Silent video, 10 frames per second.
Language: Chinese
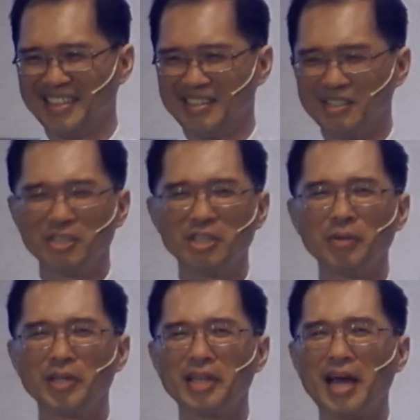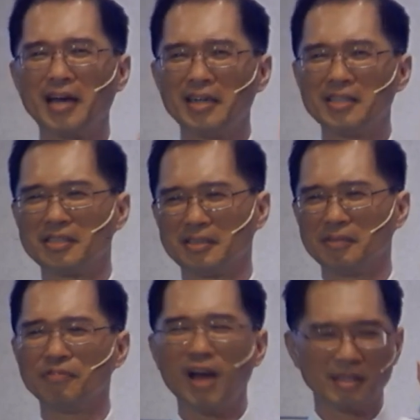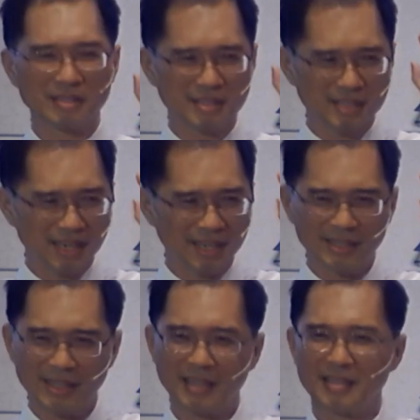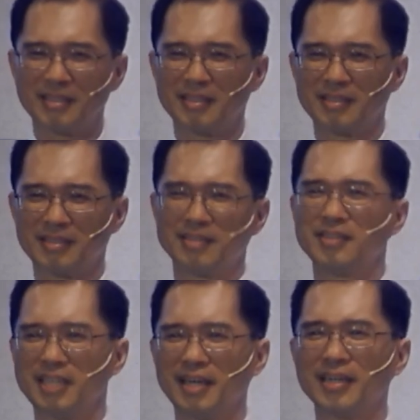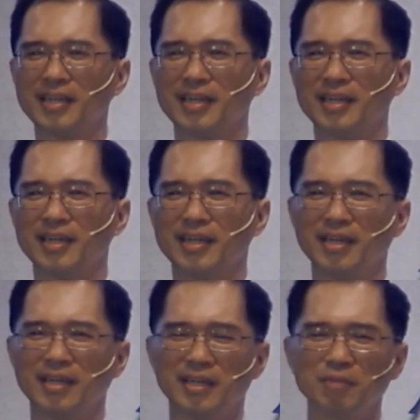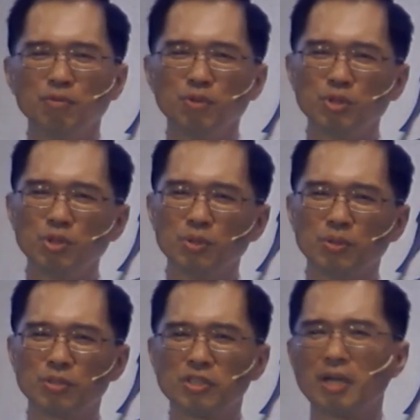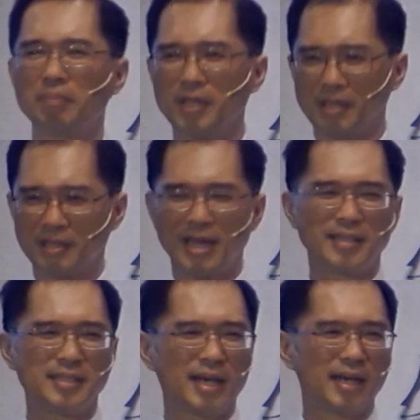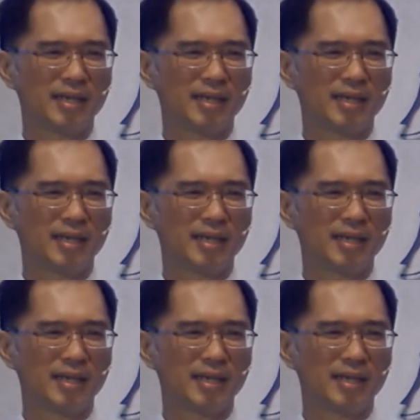是这位大儿子放下他的家，付出生命的代价。